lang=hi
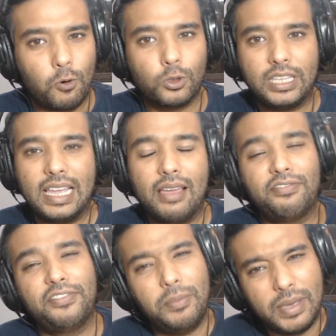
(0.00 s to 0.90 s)
होती है
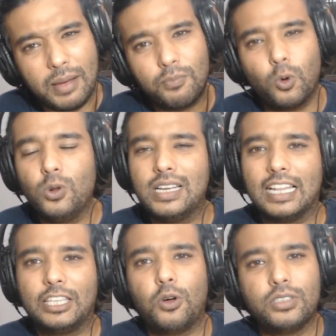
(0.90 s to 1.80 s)
फिर भी हम भूल
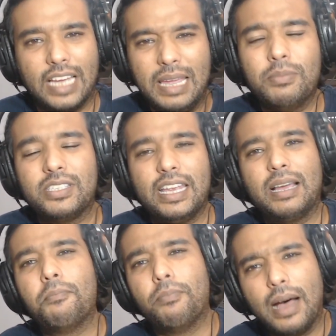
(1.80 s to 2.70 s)
जाते हैं और यही मिस्टेक
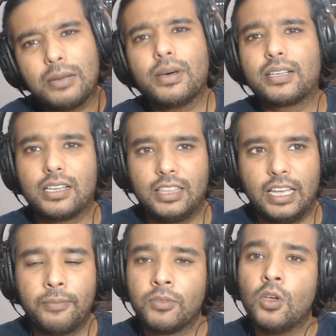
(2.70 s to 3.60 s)
हम बार बार करते हैं